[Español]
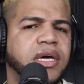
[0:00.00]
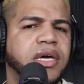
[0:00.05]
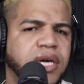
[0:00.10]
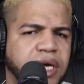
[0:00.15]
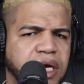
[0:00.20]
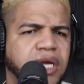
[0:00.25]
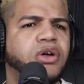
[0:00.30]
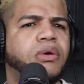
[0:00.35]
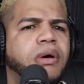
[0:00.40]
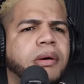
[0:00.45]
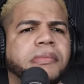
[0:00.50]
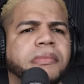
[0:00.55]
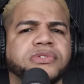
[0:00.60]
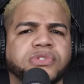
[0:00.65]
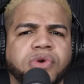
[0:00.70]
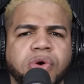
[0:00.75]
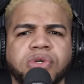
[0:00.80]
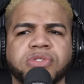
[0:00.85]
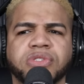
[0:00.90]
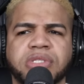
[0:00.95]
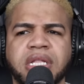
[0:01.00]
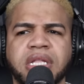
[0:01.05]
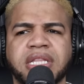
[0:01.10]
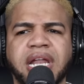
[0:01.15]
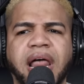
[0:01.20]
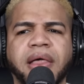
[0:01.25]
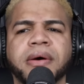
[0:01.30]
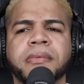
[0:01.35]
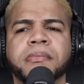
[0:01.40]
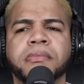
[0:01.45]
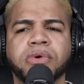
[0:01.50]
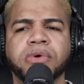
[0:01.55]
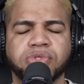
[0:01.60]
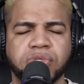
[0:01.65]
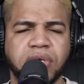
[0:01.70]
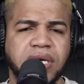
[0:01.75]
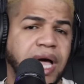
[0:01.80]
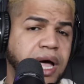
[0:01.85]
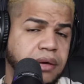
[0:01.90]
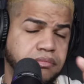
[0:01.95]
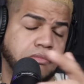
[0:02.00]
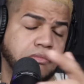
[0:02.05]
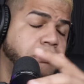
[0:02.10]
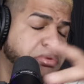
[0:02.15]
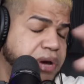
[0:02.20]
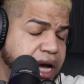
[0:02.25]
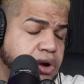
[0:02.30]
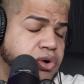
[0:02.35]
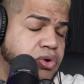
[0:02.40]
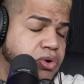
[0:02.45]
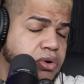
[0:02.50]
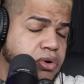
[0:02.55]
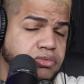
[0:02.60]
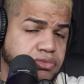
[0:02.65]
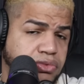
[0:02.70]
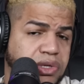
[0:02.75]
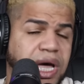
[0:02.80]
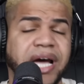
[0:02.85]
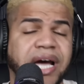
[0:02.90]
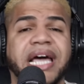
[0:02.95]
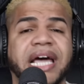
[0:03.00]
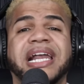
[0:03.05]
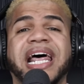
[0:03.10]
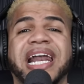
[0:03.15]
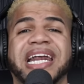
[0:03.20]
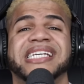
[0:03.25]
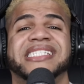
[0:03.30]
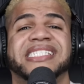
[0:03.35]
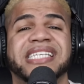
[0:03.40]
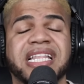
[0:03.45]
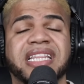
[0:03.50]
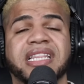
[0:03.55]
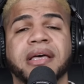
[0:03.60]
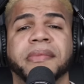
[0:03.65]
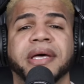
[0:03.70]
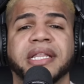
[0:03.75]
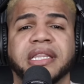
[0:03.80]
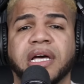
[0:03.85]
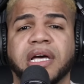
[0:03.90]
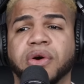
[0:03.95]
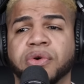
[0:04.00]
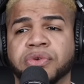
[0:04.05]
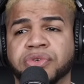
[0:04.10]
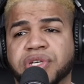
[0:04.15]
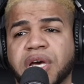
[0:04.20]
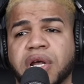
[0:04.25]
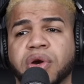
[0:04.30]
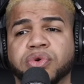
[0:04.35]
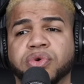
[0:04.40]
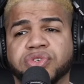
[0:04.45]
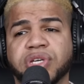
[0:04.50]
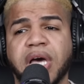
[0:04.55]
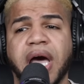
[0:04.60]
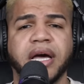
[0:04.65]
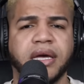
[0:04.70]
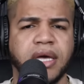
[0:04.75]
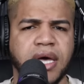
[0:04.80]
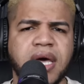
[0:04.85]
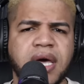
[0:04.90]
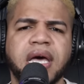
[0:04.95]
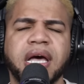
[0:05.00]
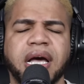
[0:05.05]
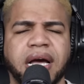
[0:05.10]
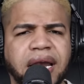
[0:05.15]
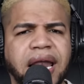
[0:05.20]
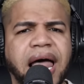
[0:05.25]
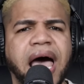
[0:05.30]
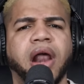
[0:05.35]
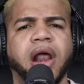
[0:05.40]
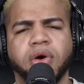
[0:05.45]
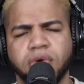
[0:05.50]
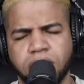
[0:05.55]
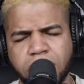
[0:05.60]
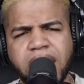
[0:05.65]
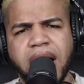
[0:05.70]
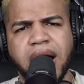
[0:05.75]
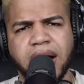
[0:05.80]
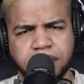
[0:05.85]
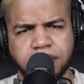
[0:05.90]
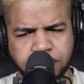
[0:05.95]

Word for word: Y lo vemos concentrado en música, bueno, una guerra recientemente con Chelo Chuck, claro, ¿verdad?